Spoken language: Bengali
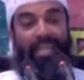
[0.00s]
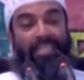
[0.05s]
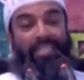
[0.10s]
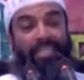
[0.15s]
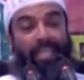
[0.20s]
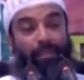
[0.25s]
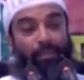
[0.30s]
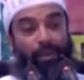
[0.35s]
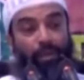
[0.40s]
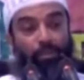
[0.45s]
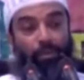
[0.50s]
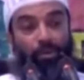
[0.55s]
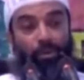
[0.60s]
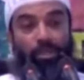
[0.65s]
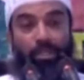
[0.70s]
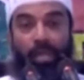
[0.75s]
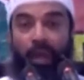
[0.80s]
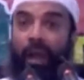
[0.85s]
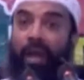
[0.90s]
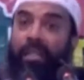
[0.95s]
ইসলামের মূল
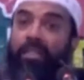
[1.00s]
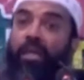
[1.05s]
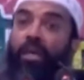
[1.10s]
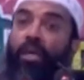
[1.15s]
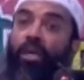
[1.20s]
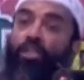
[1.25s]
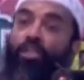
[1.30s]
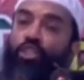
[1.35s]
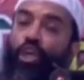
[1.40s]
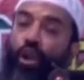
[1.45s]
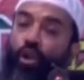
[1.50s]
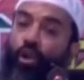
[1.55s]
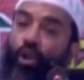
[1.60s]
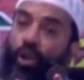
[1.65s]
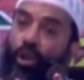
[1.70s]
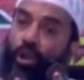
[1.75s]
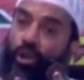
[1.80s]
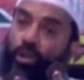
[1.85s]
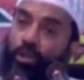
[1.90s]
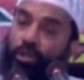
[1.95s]
দাওয়াত
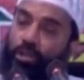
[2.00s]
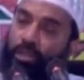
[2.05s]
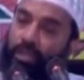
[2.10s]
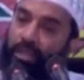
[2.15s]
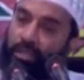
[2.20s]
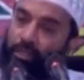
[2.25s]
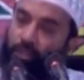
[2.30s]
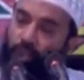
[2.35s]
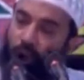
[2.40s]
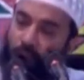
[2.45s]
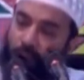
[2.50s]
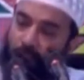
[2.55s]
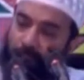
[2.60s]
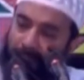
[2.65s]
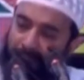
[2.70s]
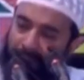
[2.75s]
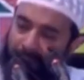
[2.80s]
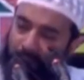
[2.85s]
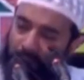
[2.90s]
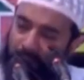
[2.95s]
সকল
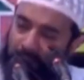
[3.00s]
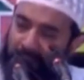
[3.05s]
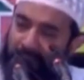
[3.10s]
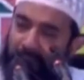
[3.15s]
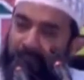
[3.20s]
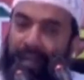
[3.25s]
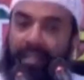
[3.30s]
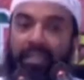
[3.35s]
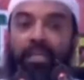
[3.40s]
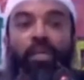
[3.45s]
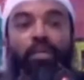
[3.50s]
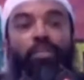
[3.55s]
ধর্মের মূল দাওয়াত